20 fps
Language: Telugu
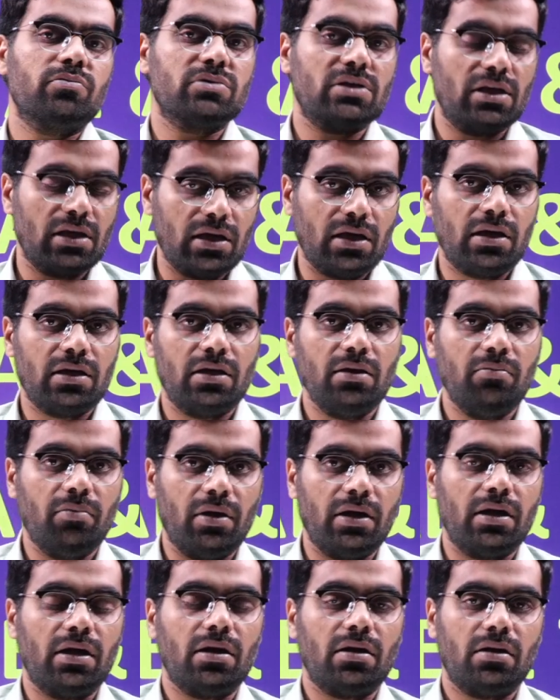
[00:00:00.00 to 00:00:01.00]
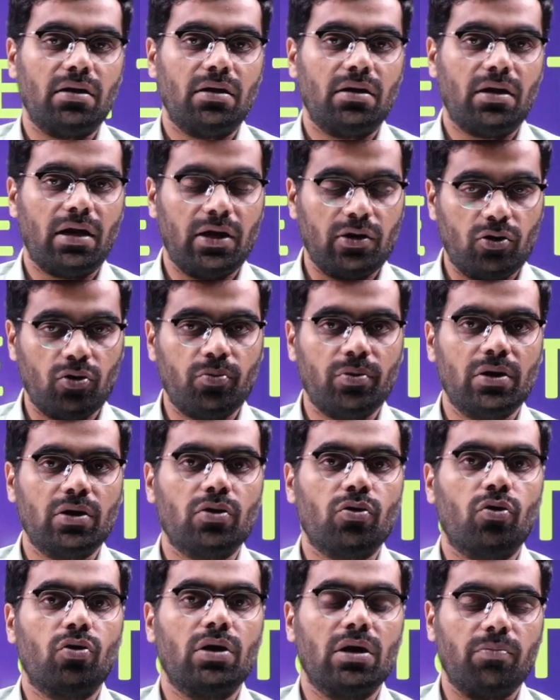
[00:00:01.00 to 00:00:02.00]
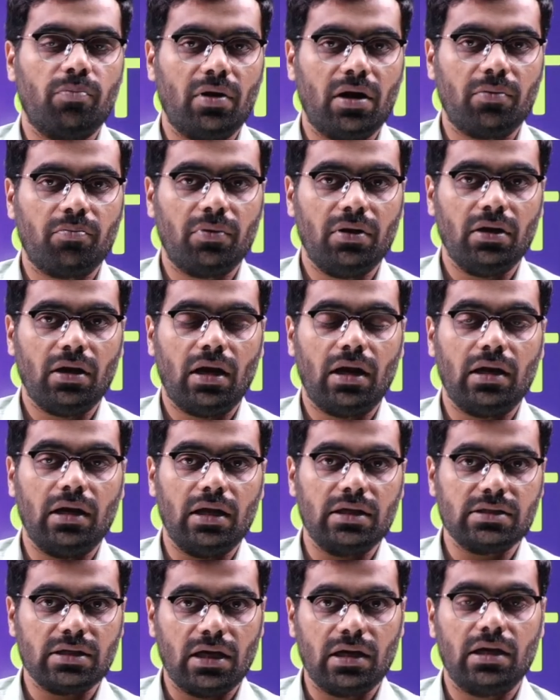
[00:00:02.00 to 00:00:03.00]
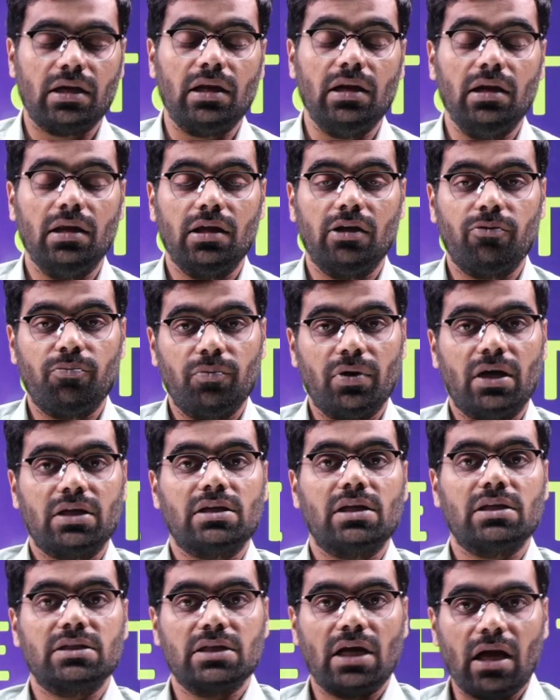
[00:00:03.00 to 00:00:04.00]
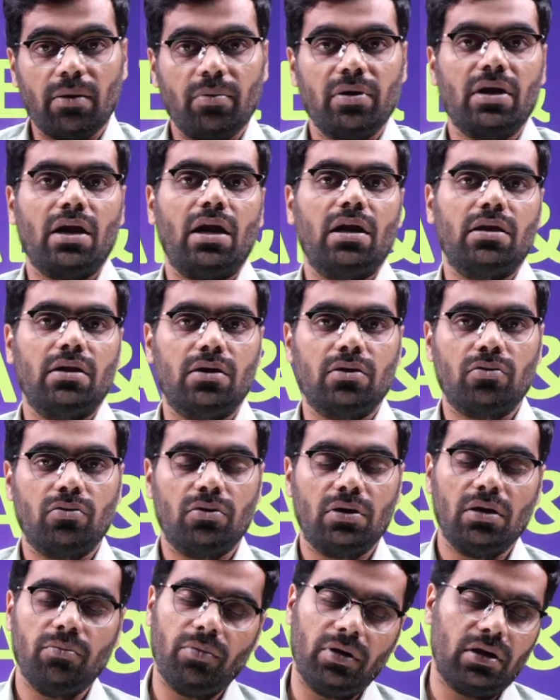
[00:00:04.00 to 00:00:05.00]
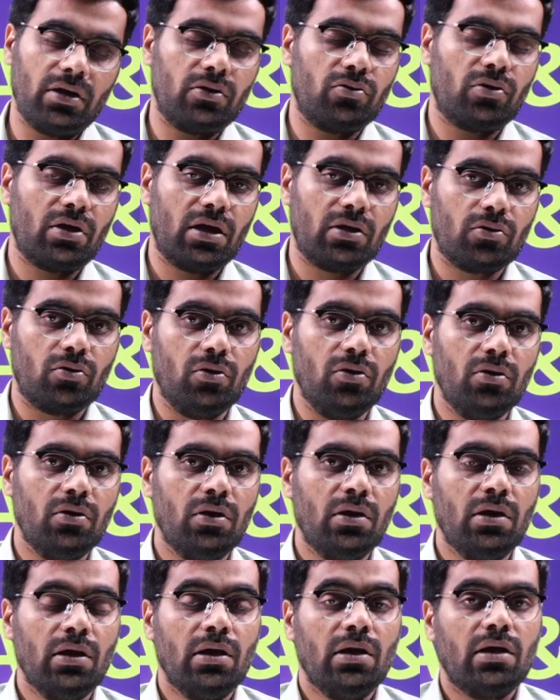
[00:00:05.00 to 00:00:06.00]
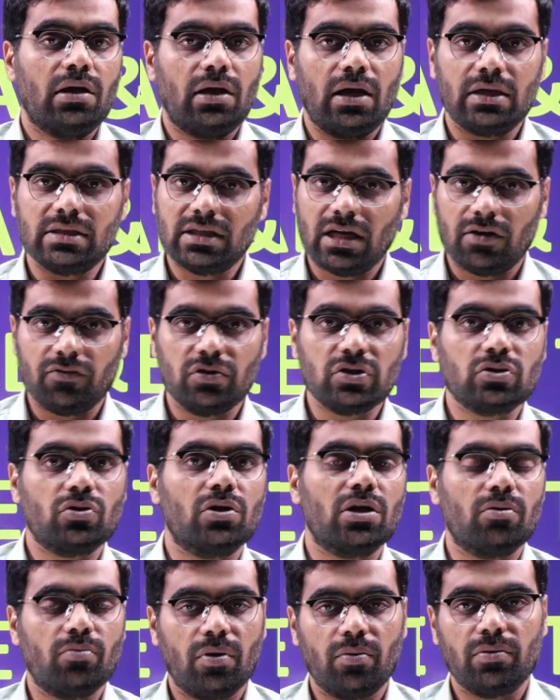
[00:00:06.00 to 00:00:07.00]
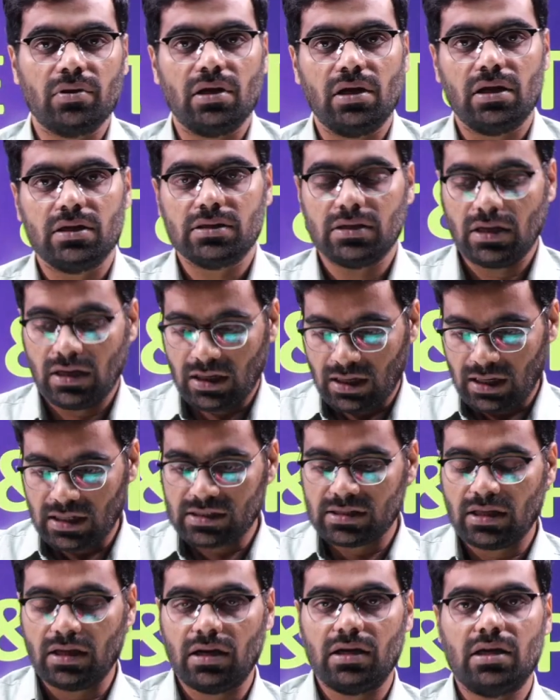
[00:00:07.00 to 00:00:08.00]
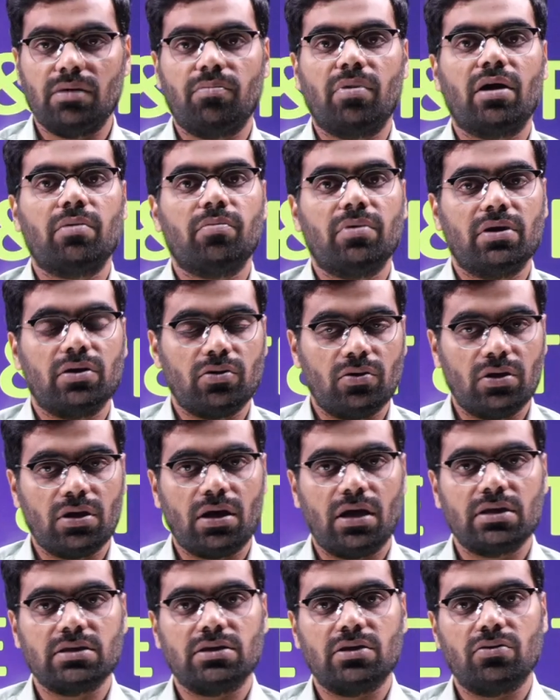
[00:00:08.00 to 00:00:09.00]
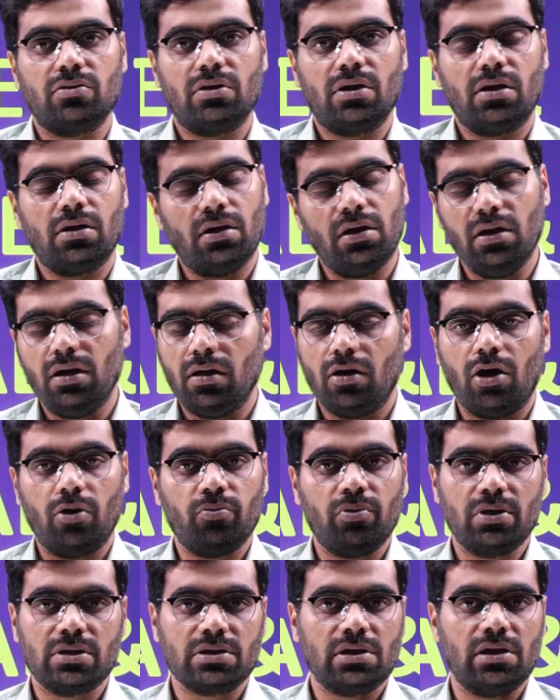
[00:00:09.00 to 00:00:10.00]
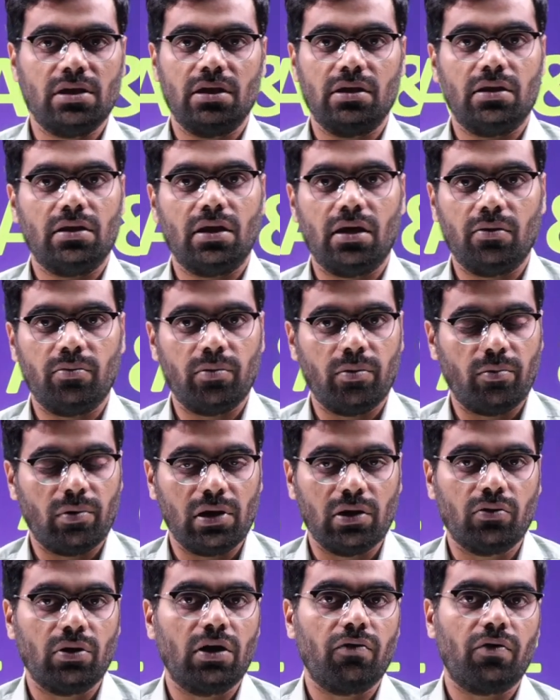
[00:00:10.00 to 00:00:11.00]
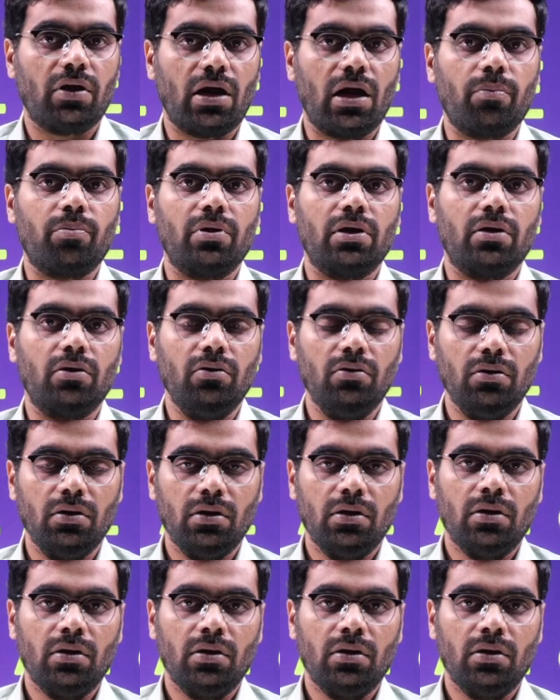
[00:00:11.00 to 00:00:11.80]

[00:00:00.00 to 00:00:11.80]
ఏం చేయకండి బెటర్ ట్రై టు బీ ఇన్ ఓ డిపార్ట్మెంట్ అన్లెస్ అంటిల్ ఇఫ్ మీకు అసలు జాబే రాలేదనుకుంటే బెటర్ యూ క్యాన్ గో నాకు సర్వీస్తో ఇబ్బంది లేదు సార్ నాకు ఖచ్చితంగా డిపార్ట్మెంట్తోనే కన్సర్న్ ఉందంటే ఆబ్వియస్లీ దాన్ని మిమ్మల్ని కూడా ఎవరు ఆపలేరు